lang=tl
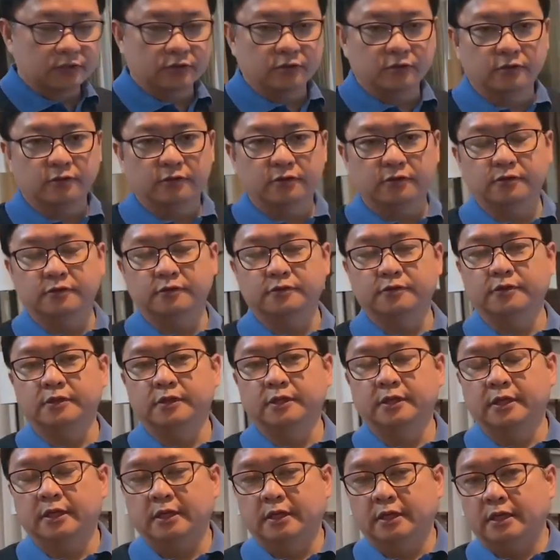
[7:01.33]
so
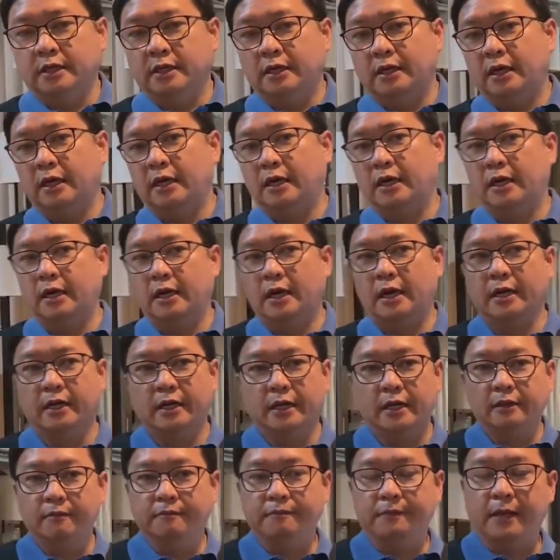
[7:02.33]
uh,
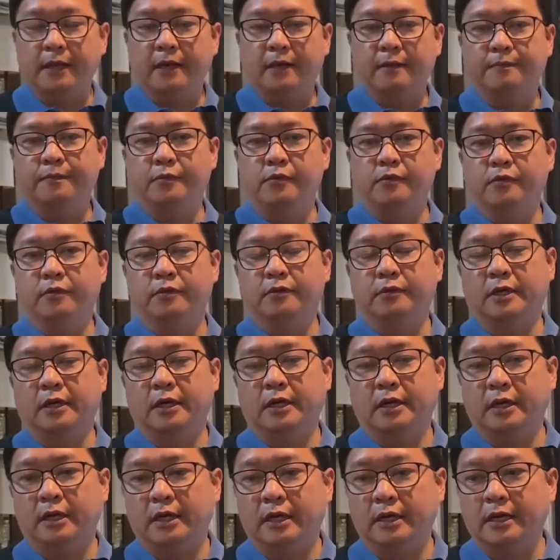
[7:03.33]
again, para pong
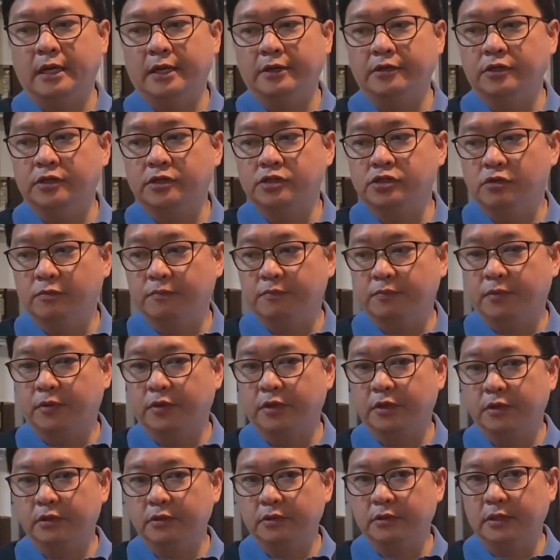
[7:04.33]
uh, another
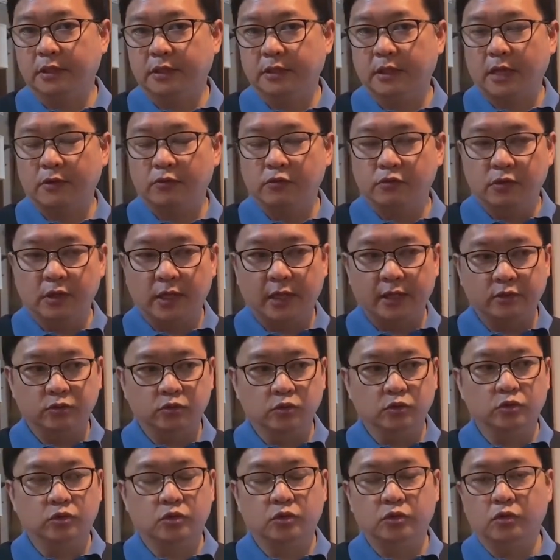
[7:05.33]
support that I would like
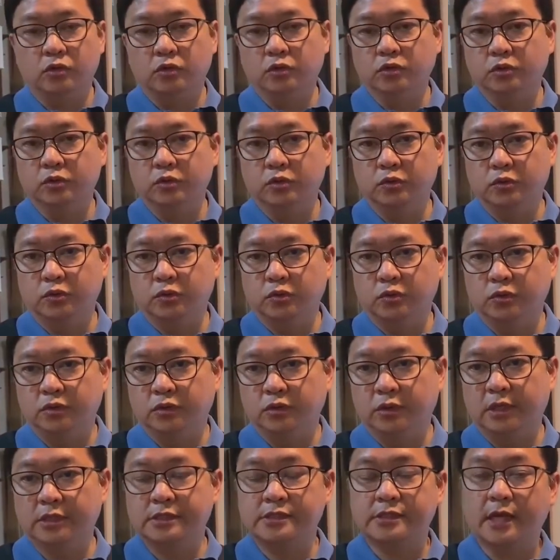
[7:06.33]
to throw onto
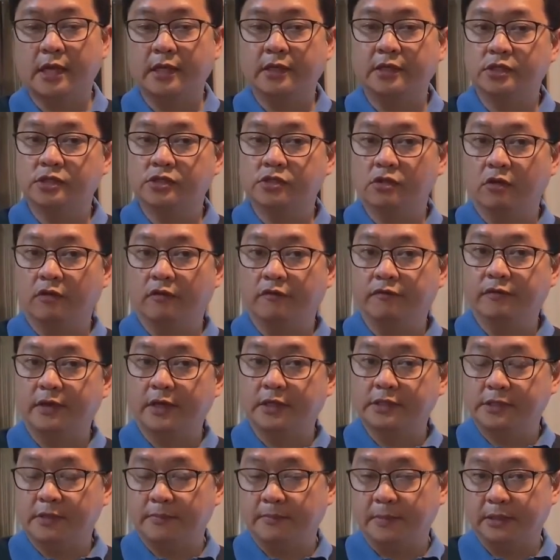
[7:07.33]
the studies of
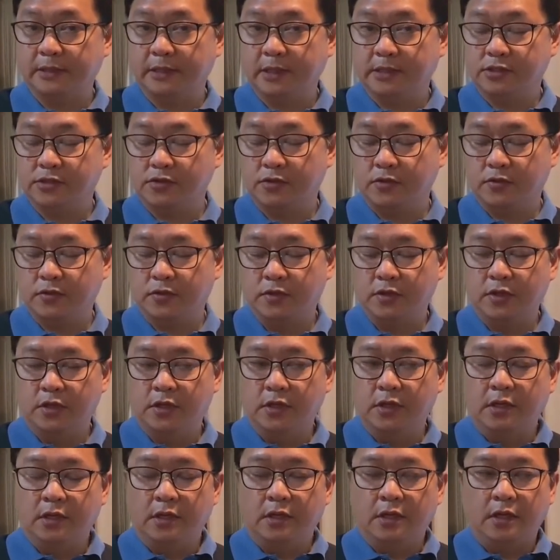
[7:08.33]
dexamethasone.
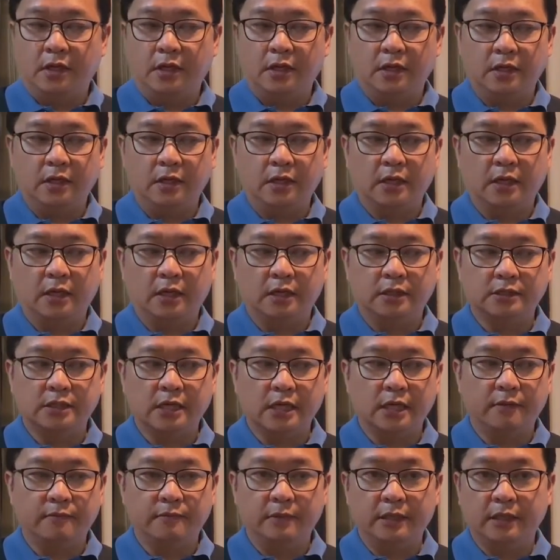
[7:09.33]
And uh,
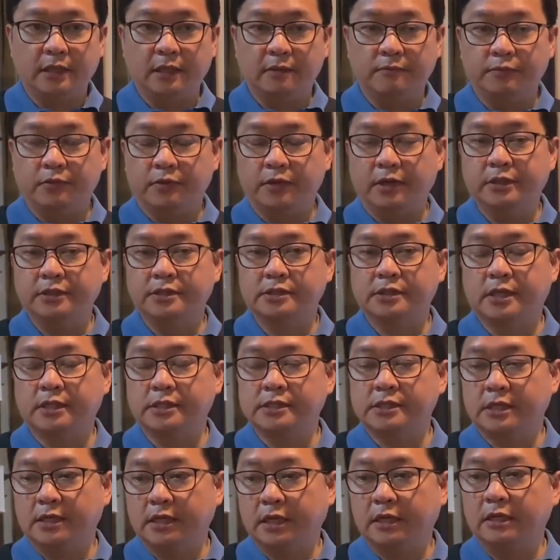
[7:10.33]
sana bigyan po ng
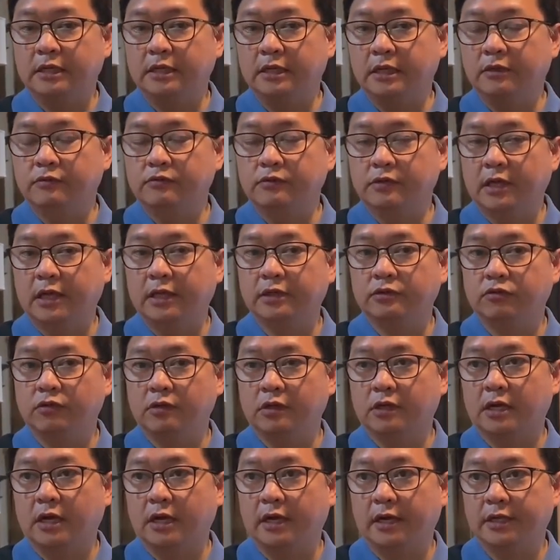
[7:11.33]
chance. And I really would like to
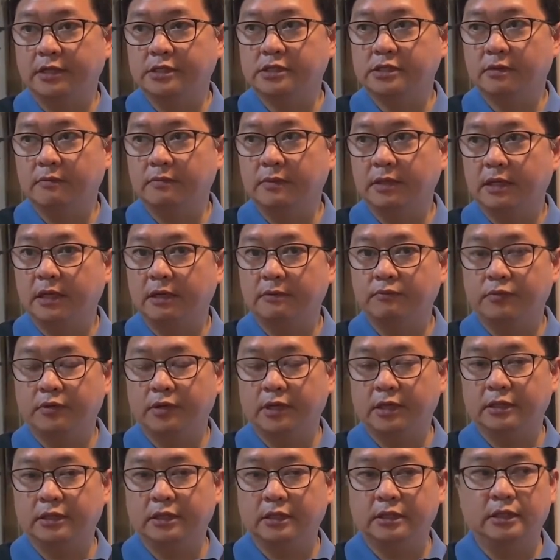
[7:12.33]
encourage na bigyan po
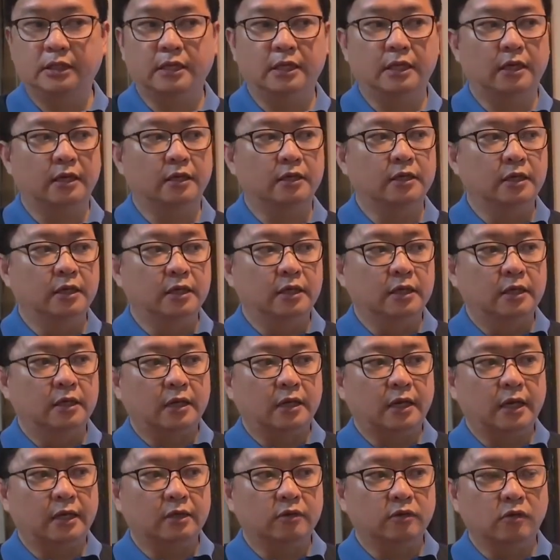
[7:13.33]
natin din ng
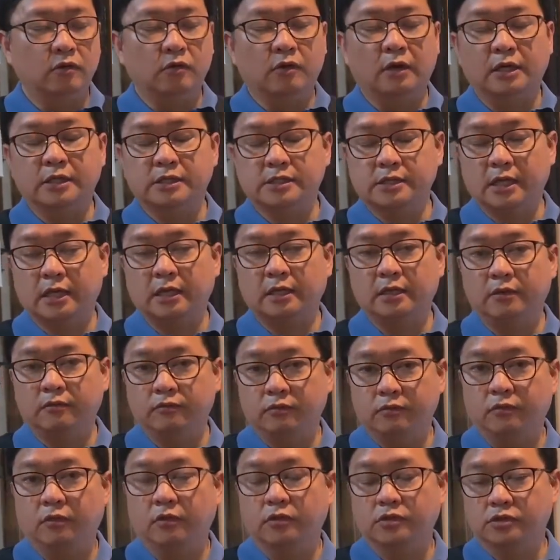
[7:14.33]
kahit local study
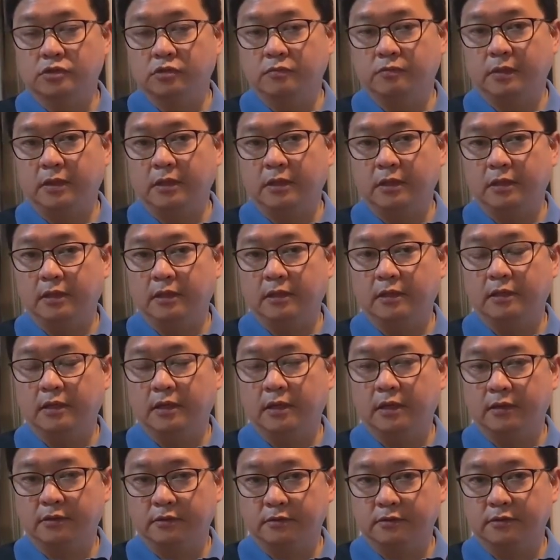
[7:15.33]
would also be
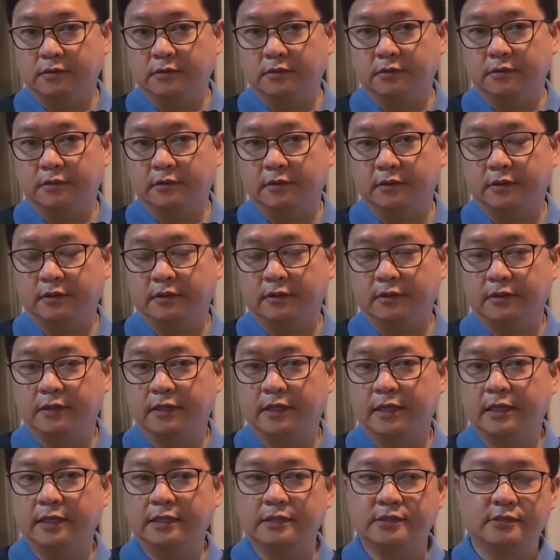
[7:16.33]
uh, good.
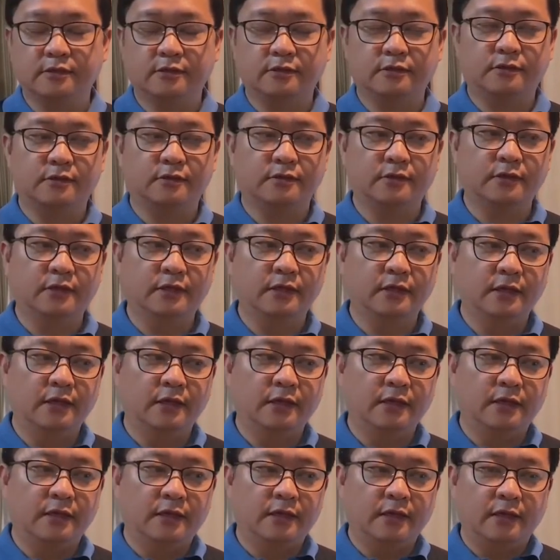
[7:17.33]
Okay, so
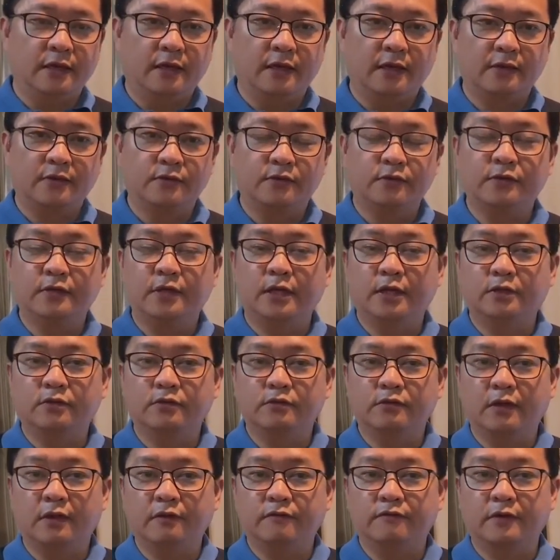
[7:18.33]
uh, good day
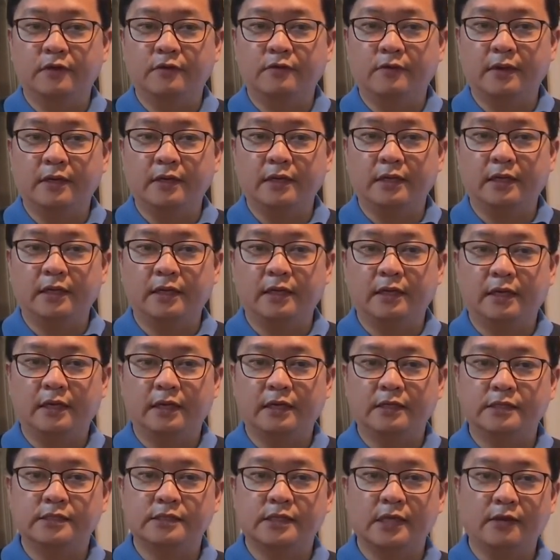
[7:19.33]
to everyone and
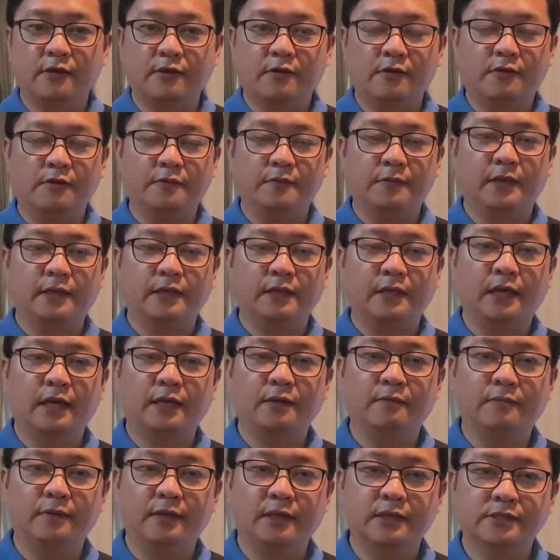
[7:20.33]
uh, stay home and
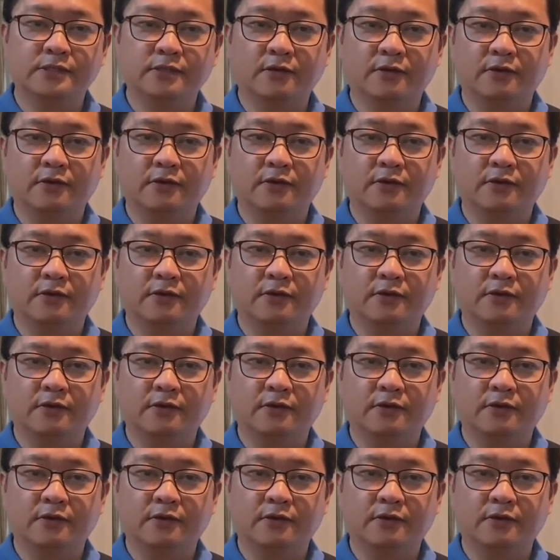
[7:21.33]
God bless all.